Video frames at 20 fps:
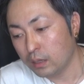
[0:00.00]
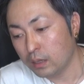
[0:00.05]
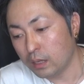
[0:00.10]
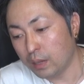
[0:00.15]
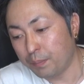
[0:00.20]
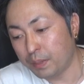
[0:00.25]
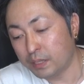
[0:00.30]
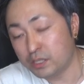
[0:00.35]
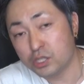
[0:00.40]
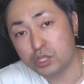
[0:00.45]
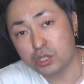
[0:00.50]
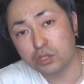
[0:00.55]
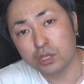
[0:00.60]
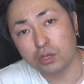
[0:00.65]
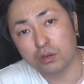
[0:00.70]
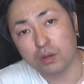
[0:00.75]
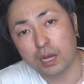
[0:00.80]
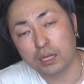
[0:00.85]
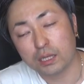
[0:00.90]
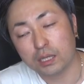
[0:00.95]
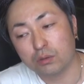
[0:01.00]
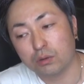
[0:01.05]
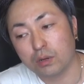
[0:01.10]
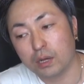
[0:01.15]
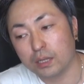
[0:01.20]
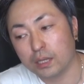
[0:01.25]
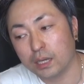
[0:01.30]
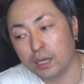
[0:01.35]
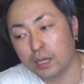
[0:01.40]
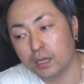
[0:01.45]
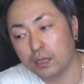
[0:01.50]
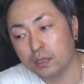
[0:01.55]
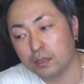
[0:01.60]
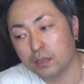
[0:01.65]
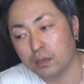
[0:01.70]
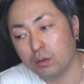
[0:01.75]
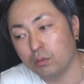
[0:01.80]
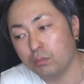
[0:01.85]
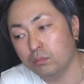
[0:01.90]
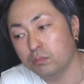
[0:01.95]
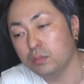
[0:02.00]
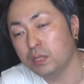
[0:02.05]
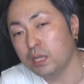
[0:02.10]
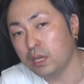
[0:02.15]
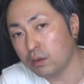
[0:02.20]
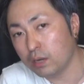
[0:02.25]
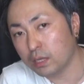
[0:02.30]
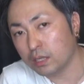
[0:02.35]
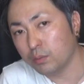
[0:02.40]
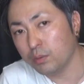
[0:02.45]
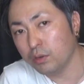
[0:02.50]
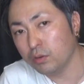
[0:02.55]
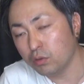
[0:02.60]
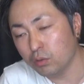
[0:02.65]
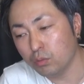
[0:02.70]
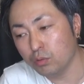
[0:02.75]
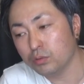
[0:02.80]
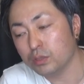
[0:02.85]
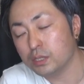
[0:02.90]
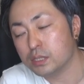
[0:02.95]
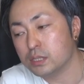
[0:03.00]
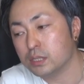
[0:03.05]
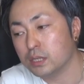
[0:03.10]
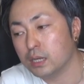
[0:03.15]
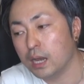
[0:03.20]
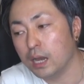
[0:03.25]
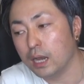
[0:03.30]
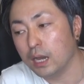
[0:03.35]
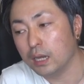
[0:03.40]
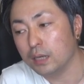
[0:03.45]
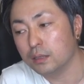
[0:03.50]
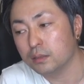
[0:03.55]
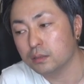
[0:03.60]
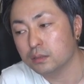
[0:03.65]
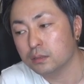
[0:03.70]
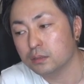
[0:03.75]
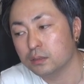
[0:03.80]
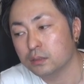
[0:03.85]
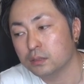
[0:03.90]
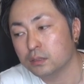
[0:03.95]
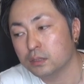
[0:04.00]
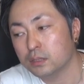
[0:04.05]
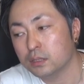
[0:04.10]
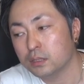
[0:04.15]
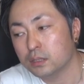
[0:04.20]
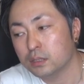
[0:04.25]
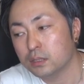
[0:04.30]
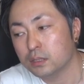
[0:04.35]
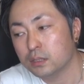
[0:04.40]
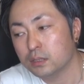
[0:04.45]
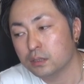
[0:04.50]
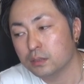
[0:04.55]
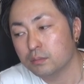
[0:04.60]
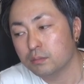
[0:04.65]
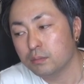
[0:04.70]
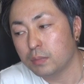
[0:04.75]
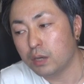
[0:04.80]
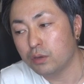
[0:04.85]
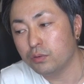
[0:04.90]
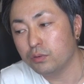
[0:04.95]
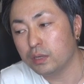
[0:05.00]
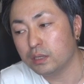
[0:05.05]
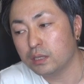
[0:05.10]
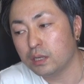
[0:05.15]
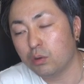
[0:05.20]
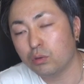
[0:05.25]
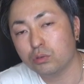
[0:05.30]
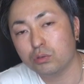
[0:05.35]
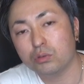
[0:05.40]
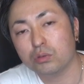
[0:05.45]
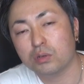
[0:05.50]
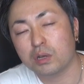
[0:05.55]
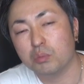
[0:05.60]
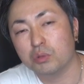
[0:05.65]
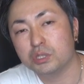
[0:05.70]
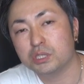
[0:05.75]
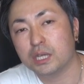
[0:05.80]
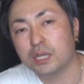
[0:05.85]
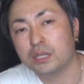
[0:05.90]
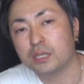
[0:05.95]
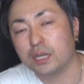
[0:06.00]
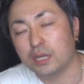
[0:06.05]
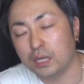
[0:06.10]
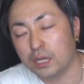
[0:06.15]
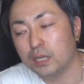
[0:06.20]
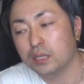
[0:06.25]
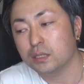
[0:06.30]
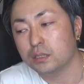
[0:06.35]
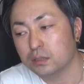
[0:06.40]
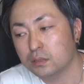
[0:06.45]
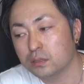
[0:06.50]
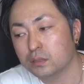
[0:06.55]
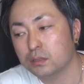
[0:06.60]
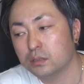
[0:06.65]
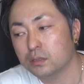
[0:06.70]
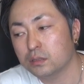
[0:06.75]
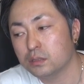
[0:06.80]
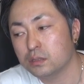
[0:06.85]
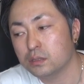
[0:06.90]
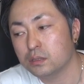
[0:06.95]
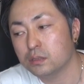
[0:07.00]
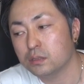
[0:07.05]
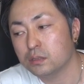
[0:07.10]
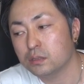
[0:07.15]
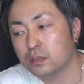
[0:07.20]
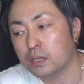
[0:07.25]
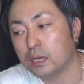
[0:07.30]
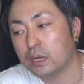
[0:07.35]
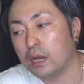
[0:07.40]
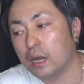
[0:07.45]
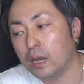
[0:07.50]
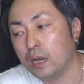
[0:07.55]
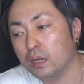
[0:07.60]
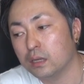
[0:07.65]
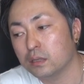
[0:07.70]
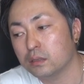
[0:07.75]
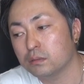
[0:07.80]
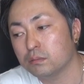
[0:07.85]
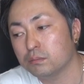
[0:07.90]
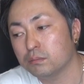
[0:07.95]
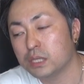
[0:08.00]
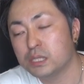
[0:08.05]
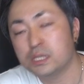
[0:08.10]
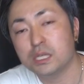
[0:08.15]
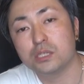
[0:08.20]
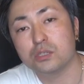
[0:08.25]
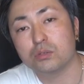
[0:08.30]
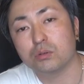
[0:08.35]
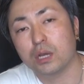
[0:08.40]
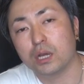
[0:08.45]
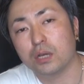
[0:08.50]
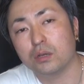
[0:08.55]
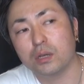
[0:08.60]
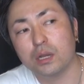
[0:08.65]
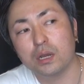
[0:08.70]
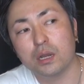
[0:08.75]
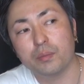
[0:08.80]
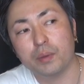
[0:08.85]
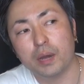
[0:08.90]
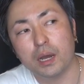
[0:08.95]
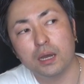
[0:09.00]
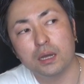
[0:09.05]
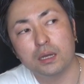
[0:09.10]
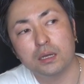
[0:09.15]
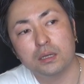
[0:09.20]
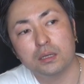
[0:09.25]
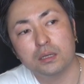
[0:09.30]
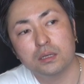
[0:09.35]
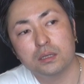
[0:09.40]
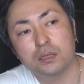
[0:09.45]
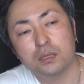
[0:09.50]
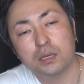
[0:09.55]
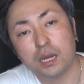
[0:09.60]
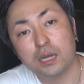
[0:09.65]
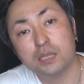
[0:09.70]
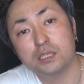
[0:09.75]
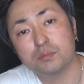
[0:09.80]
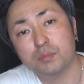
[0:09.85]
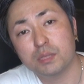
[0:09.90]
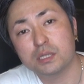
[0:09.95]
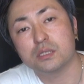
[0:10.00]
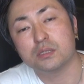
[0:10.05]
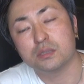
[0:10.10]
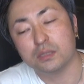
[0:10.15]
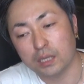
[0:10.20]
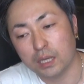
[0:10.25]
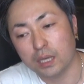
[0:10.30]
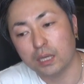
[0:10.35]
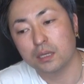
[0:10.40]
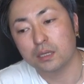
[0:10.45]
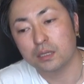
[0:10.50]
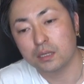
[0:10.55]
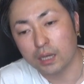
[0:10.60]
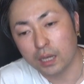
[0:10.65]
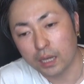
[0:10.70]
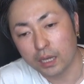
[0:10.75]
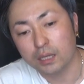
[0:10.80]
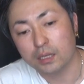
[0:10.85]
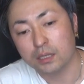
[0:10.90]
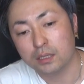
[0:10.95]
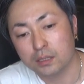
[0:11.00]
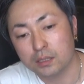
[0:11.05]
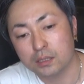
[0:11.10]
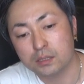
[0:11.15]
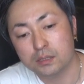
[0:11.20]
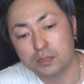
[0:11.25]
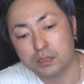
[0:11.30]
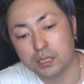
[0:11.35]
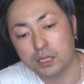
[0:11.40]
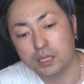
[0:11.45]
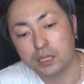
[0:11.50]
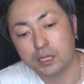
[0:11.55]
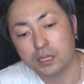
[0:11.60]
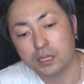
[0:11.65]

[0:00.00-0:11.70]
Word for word: うん、やっぱり思春期の方とかね、見てる方もいると思うんですが、まあ、不安なこととかもしあったら、なんかメッセージとかくれれば返しますんで、はい、ぜ